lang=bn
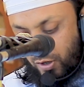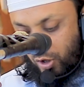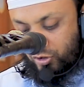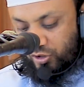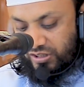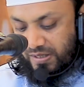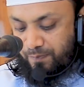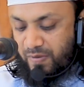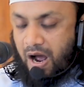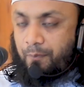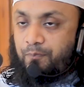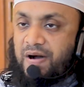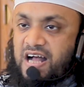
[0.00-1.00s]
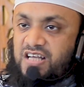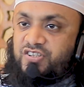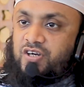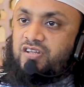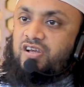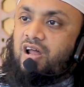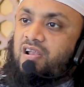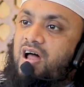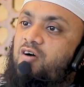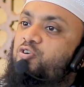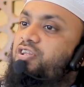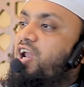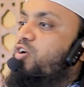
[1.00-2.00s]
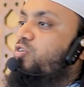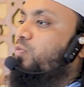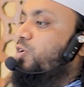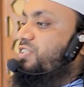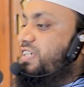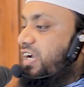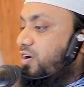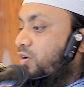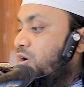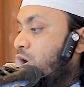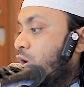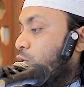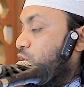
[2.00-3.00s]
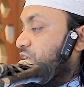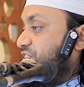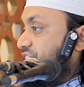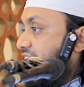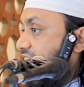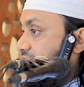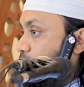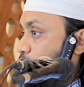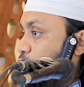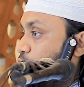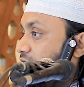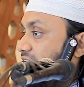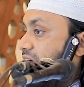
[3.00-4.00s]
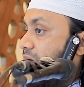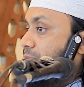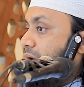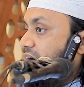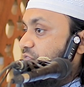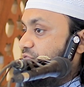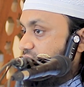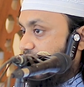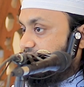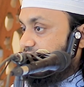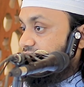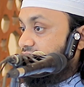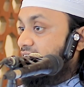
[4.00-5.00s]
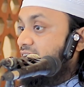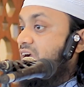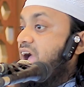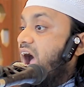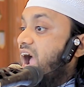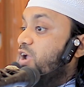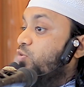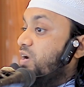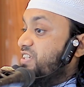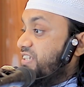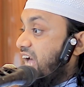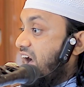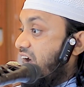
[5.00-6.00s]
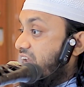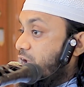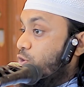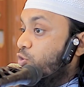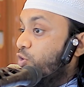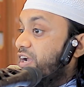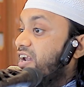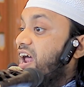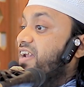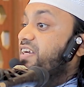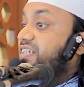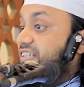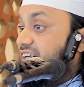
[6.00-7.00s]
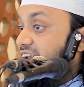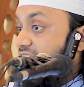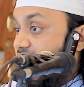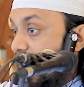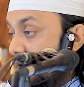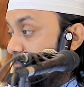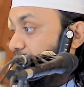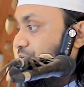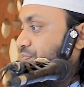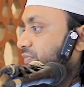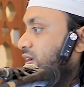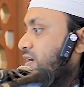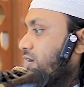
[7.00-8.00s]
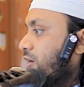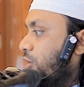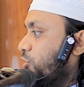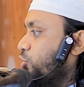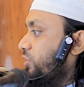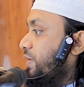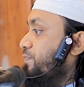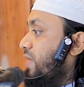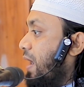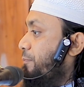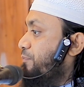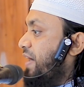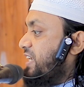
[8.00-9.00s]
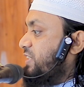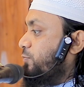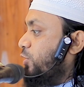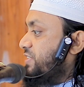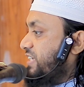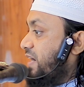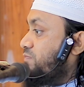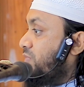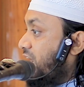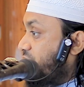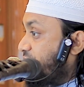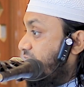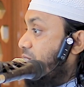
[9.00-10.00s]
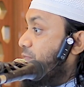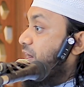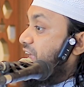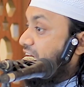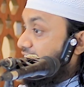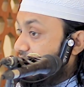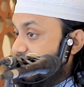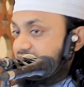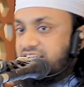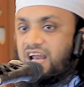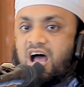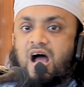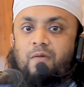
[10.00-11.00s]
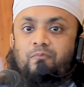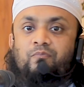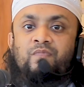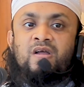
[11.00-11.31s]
হজরত ইবনে আব্বাস রাদিয়াল্লাহু তাআলা বলছেন ওয়াসারিউ ইলা মাগফিরাতিন আই ওয়াসারিউ ইলাল ইসলাম হজরত ইবনে আব্বাস বলছেন মাগফিরা মানে এখানে ইসলাম